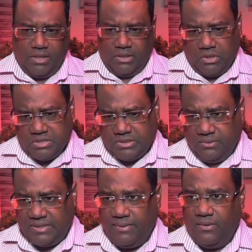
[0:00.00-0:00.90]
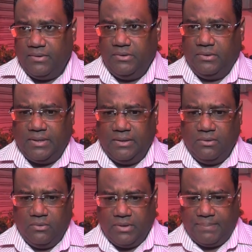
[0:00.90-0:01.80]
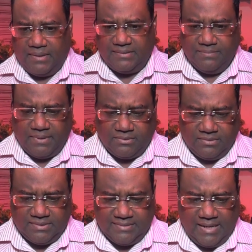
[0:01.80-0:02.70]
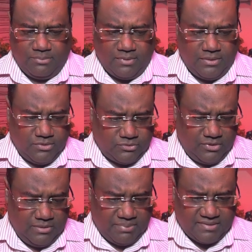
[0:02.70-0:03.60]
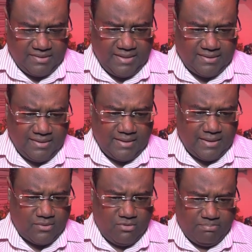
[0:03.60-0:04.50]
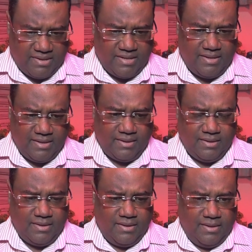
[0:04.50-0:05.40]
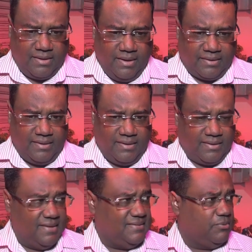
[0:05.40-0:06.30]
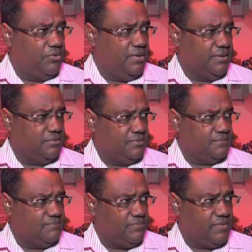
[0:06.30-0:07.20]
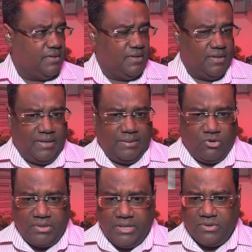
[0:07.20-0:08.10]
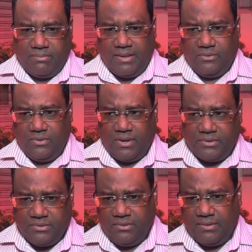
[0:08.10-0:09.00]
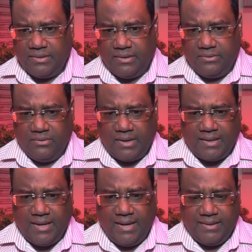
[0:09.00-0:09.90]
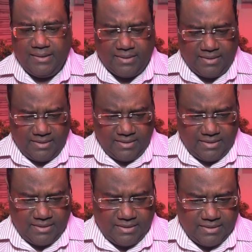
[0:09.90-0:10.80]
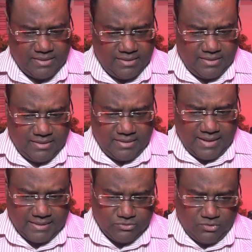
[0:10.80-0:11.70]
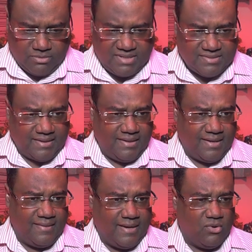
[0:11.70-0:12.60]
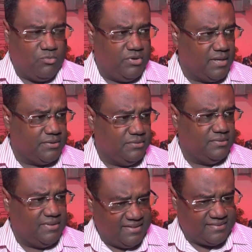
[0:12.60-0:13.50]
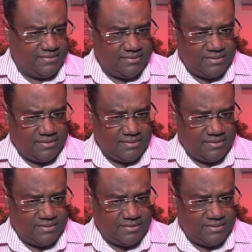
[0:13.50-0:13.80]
Entonces es un tema donde yo tengo una participación central porque yo soy el presidente de la compañía que regentea ese proyecto. Le hemos dicho en más de una ocasión al señor alcalde que las normas éticas de la comunicación dicen